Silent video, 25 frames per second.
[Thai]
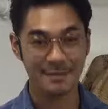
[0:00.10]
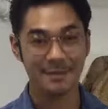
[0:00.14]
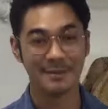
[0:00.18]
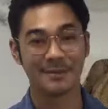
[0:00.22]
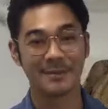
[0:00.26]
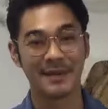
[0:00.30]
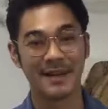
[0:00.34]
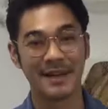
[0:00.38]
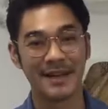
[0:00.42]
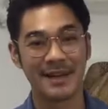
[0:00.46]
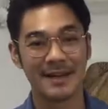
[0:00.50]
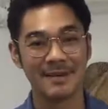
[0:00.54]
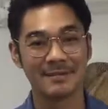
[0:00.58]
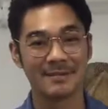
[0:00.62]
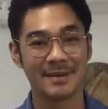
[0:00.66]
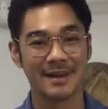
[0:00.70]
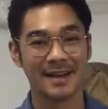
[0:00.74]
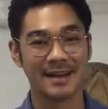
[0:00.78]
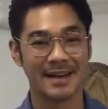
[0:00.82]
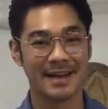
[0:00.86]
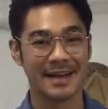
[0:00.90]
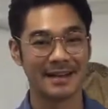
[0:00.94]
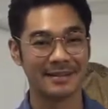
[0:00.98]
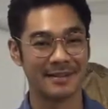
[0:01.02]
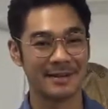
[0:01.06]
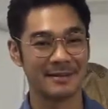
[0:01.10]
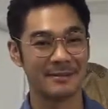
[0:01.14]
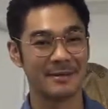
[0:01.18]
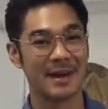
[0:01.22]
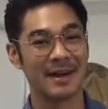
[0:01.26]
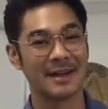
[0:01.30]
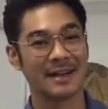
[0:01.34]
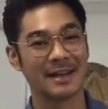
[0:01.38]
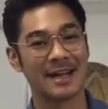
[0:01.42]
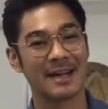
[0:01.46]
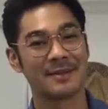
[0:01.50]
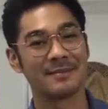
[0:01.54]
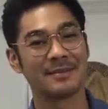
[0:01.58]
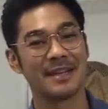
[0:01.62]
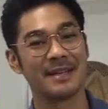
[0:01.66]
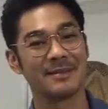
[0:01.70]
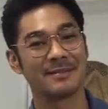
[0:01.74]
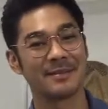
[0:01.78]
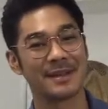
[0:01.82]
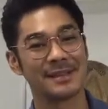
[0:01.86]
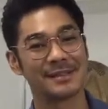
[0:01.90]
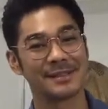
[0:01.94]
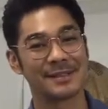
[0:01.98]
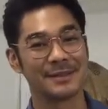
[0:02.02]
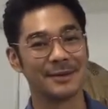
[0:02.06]
ผมเนมประการไรวานะครับเนม
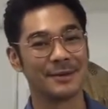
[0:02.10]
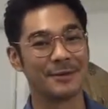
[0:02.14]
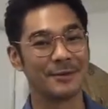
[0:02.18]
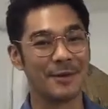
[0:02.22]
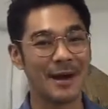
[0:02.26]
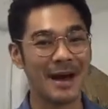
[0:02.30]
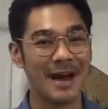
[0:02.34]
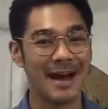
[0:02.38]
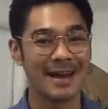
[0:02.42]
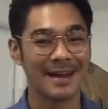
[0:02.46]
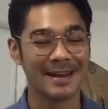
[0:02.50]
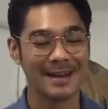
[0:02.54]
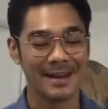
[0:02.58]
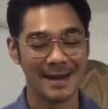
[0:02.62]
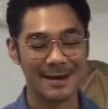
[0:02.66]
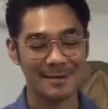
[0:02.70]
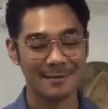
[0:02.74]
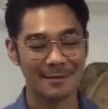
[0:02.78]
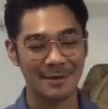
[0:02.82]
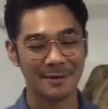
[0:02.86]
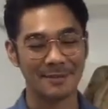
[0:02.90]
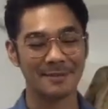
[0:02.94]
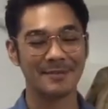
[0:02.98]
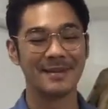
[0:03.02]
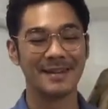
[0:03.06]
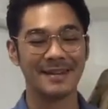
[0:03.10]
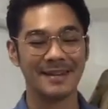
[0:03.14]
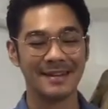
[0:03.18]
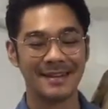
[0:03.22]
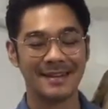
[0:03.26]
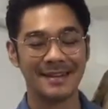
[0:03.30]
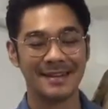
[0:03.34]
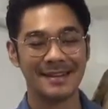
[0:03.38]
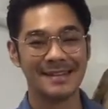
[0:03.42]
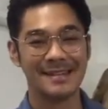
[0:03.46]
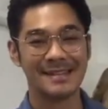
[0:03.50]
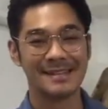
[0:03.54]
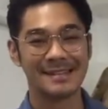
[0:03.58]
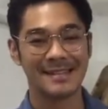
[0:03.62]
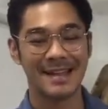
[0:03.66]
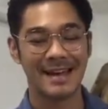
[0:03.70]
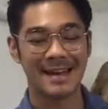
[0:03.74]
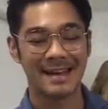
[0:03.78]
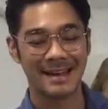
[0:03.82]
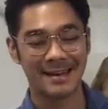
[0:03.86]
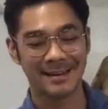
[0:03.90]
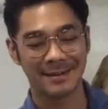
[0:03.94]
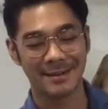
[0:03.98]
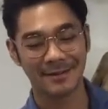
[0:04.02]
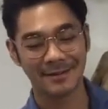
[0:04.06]
เกสโนวานะครับผมสไต
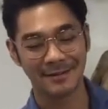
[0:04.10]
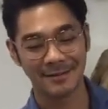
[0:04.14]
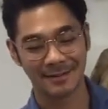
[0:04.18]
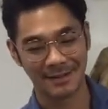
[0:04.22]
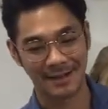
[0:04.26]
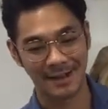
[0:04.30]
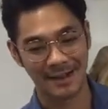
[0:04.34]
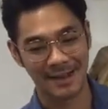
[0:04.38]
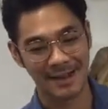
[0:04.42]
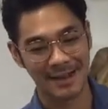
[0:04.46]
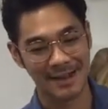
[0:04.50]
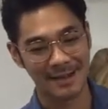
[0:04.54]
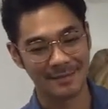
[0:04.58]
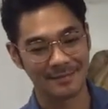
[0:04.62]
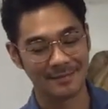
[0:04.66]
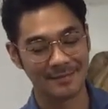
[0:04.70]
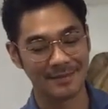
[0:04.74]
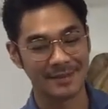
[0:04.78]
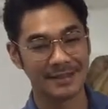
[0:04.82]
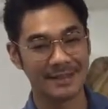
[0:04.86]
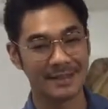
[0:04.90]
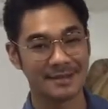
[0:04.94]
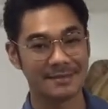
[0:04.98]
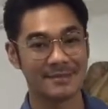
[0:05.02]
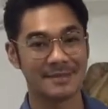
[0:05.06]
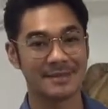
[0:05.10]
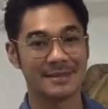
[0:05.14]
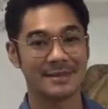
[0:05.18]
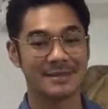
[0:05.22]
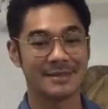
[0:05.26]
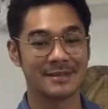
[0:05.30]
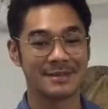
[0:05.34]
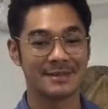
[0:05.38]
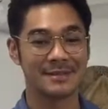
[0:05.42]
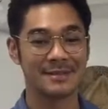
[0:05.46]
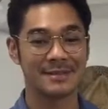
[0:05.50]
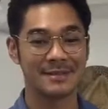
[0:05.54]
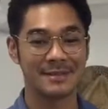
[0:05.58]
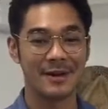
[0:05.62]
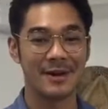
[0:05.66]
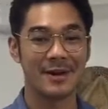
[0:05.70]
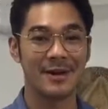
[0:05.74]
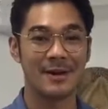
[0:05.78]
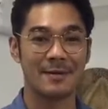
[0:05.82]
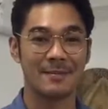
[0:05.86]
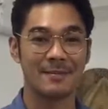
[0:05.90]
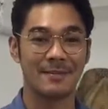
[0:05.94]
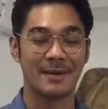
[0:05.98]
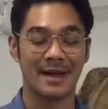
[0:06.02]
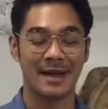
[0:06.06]
ล์ไอคอนของเนมที่เนมชื่นชอ
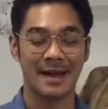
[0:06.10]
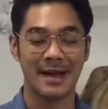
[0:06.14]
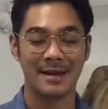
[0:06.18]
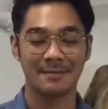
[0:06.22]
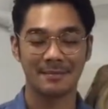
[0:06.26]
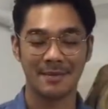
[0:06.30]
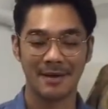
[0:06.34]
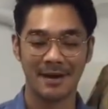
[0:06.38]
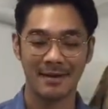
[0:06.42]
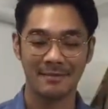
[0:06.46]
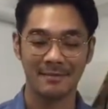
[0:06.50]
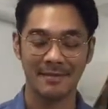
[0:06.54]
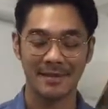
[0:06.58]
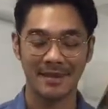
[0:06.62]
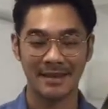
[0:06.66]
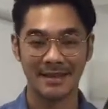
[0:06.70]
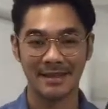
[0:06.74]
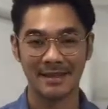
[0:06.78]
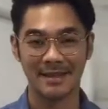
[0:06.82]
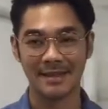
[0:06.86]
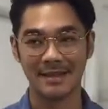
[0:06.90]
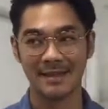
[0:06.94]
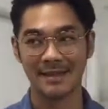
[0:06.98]
บนะครับก็มี